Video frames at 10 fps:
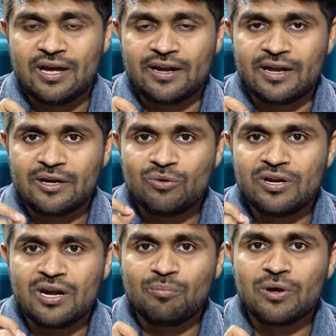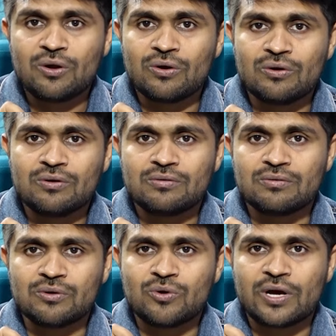అండ్ ఎటువంటి నంబర్లో
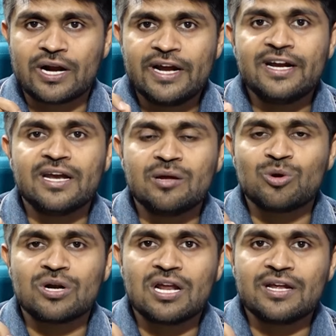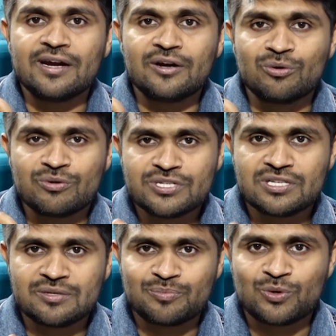ఒక్కొక్క రైట్ నేమ్ ఉండాలి అనేటువంటి
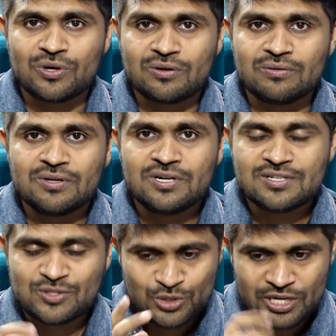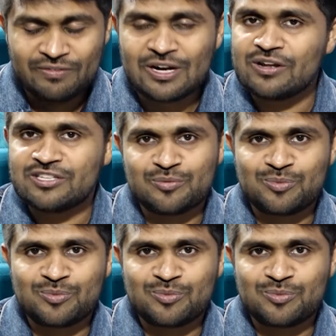విషయం చెప్తూ ఉన్నారు సో ఈ వీడియోలో ఏం